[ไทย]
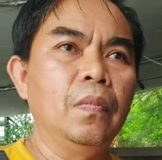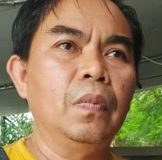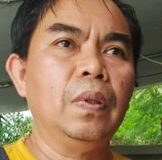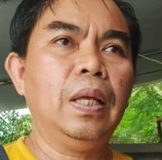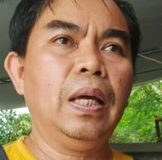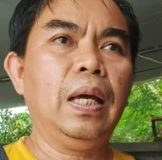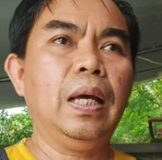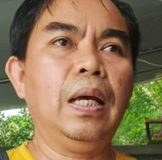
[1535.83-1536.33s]

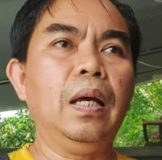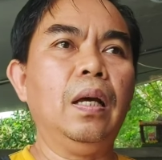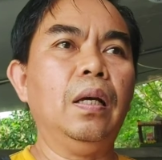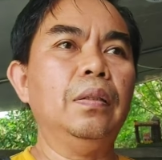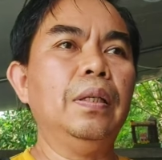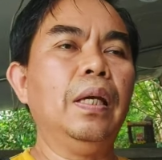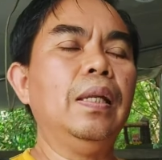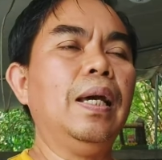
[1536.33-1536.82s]
ถ้า
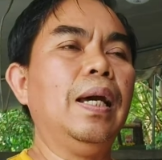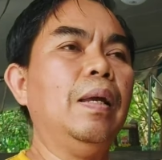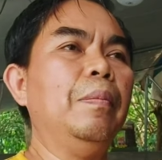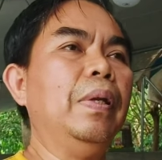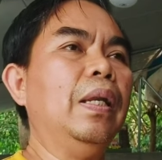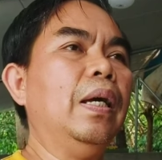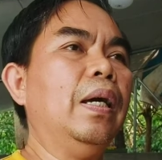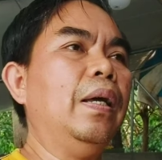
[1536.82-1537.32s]
ใช้นาน
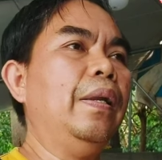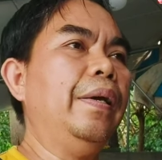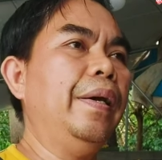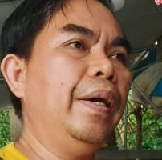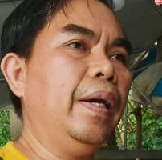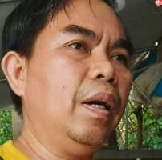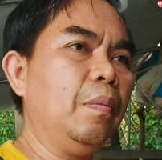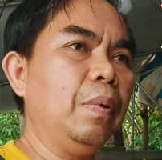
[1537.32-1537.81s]
มานาน
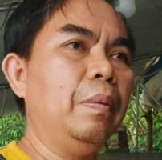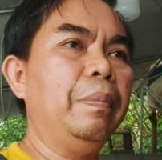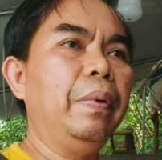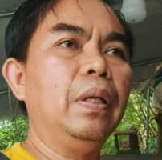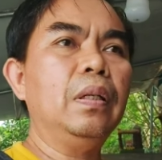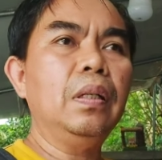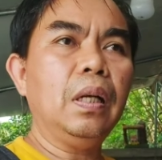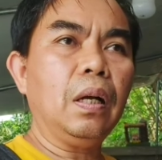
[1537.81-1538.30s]
แล้วมันเป็
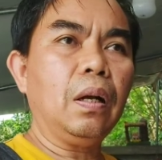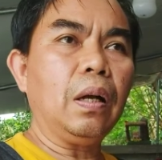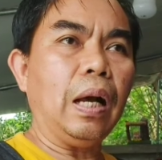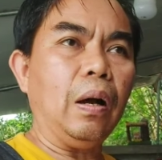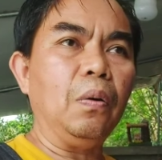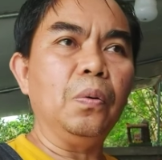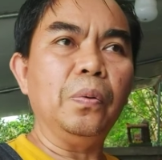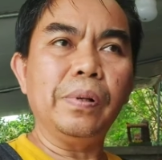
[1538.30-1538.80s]
นเครื่อง
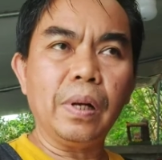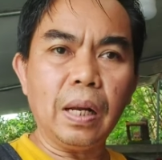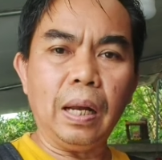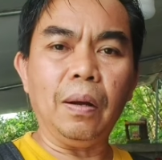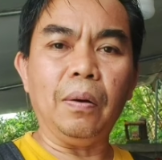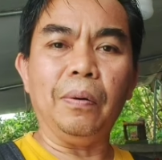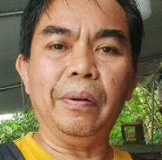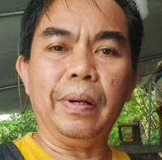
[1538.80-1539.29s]
เก่ารุ่น
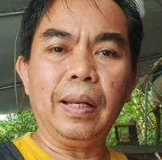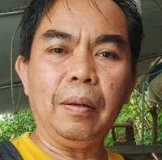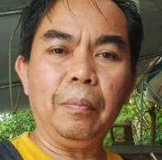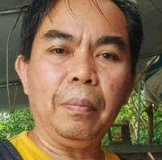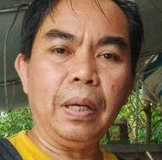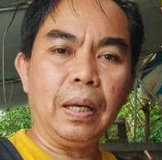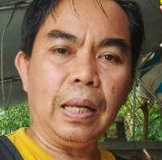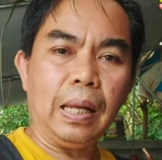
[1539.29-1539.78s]
เก่านะครับ
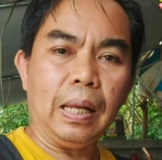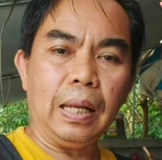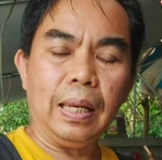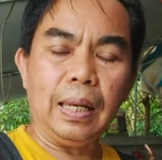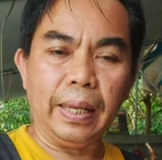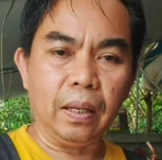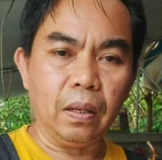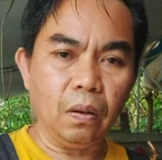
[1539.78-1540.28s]
บางครั้งอะ
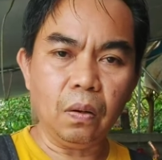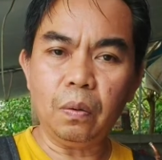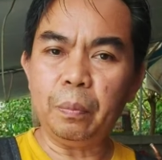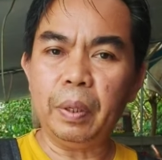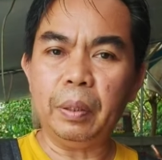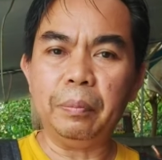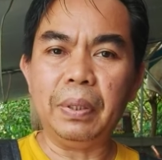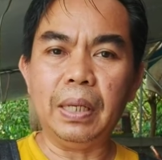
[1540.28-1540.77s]
ไหล่เขาก็
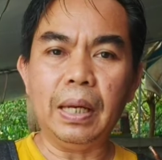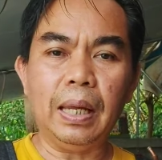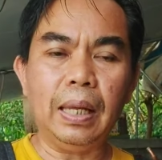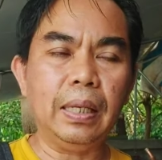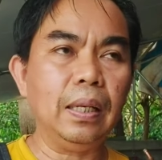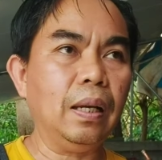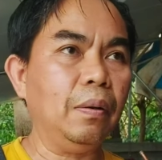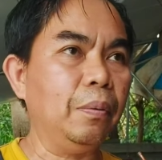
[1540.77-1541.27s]
ไม่มีให้
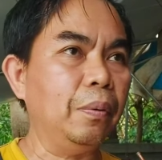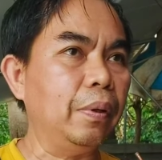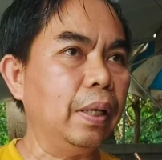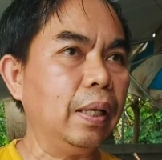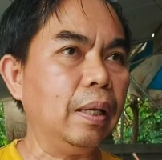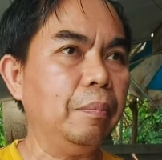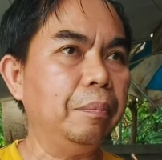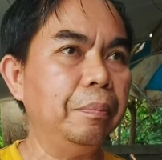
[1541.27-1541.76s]
เรา
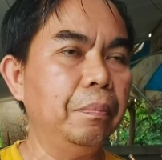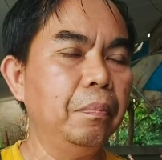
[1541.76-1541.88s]
นะครับ